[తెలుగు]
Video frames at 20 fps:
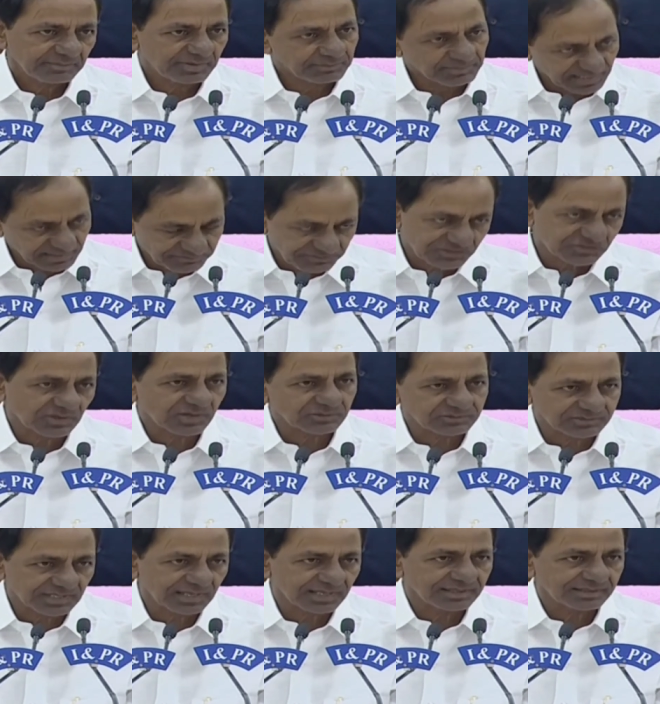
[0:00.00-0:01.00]
మా మేనిఫెస్టోలో
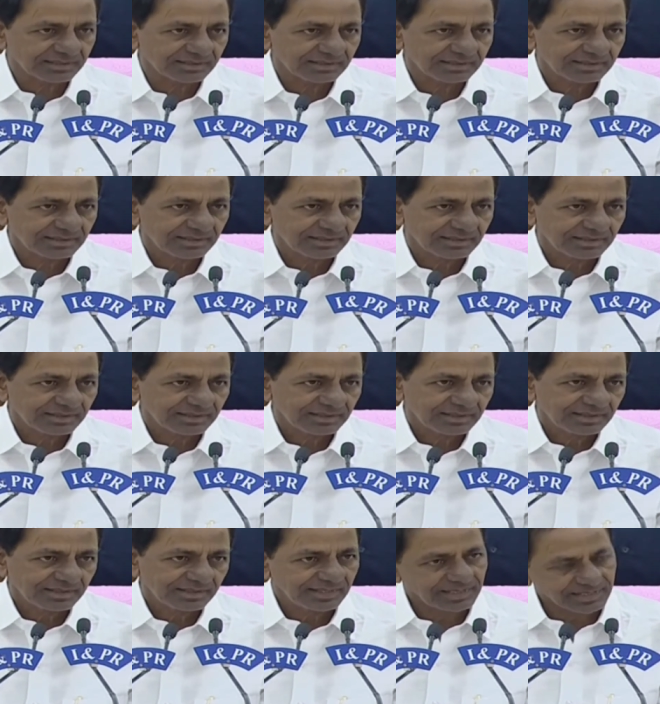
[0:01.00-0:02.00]
ఉందా
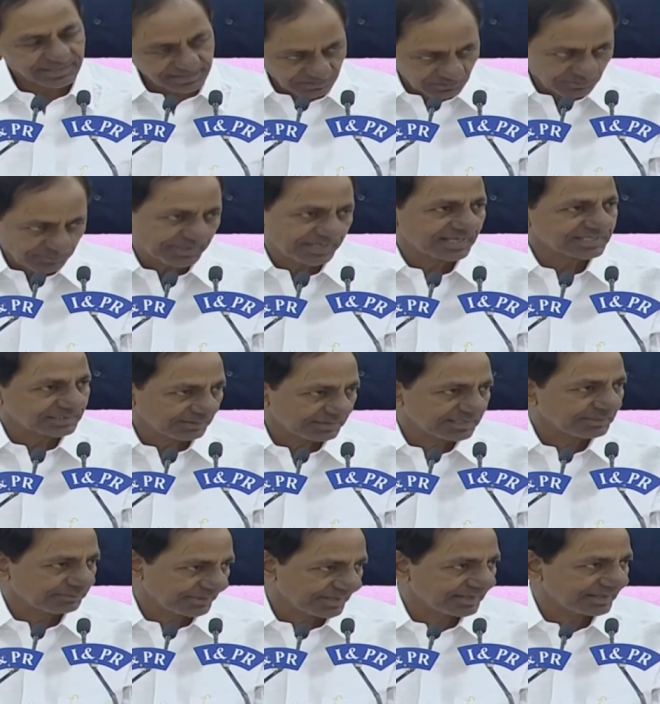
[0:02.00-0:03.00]
నేను ఎక్కడ
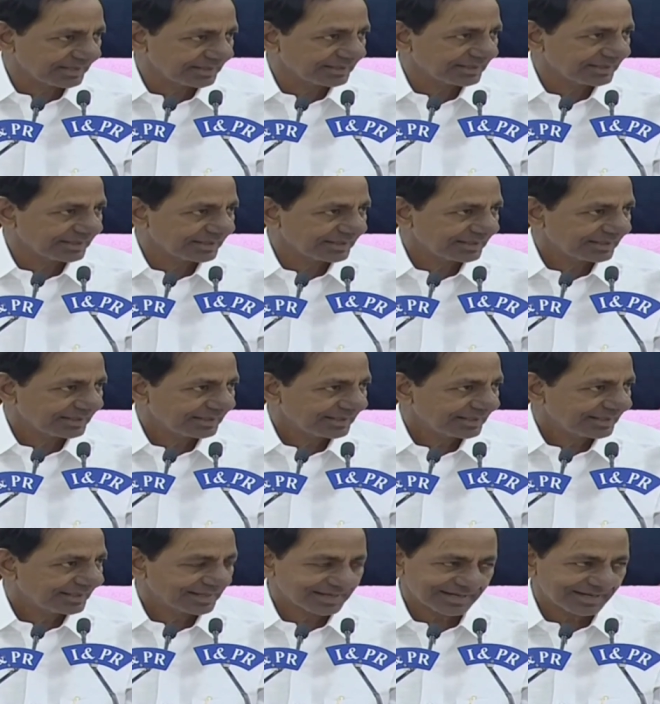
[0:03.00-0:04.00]
ఉపన్యాసంలో చెప్పినా
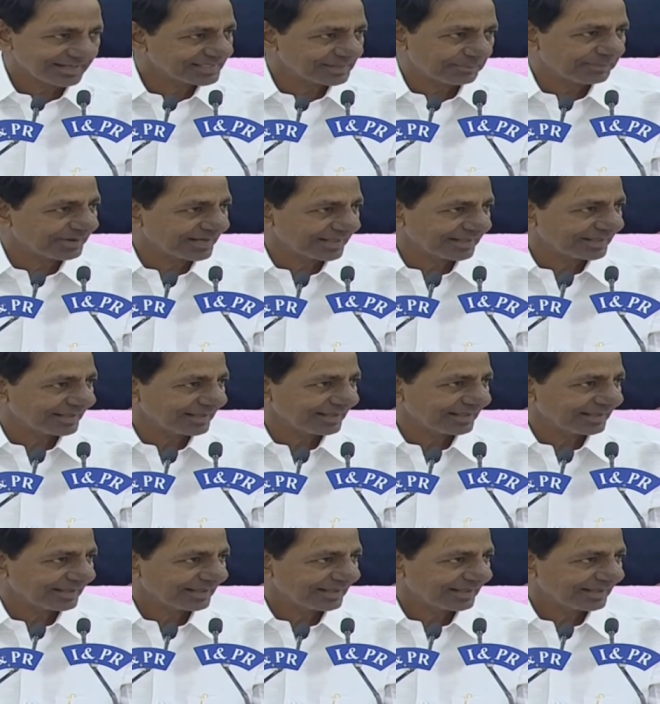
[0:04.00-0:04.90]
ఎక్కడ చెప్పలేదే